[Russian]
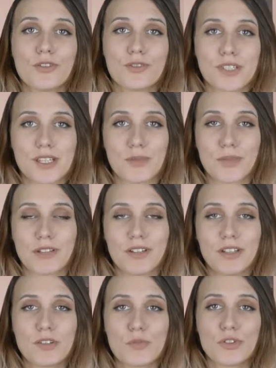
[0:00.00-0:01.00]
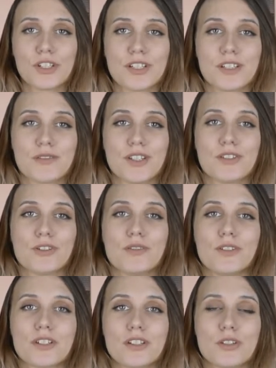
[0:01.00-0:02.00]
Всем привет! Вы смотрите видео
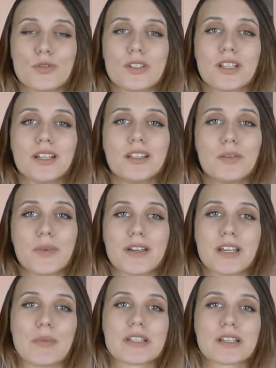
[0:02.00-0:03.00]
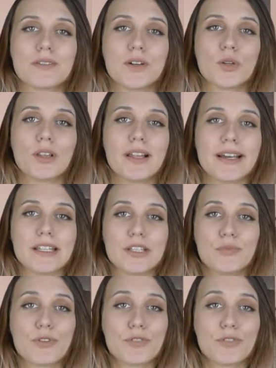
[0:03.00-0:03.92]
версию сайта «Моя Москва онлайн».